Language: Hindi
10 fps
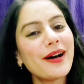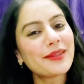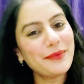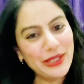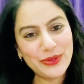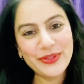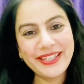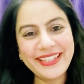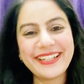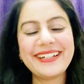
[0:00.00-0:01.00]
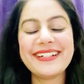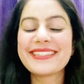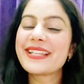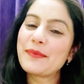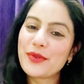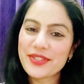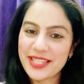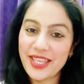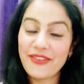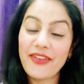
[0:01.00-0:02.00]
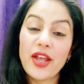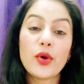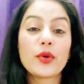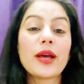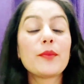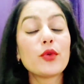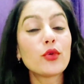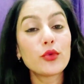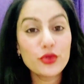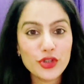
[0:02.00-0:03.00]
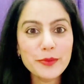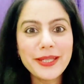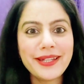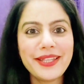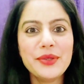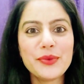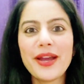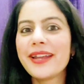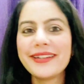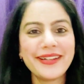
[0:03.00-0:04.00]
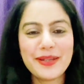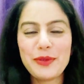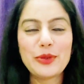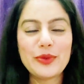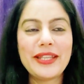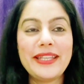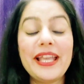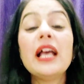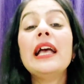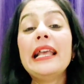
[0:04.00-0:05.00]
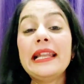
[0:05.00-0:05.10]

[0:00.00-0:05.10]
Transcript: बात बिल्कुल नहीं है गर्ल्स आप लोग सेफ है और आप लोगों को कुछ भी नहीं हुआ है डरना बिल्कुल नहीं है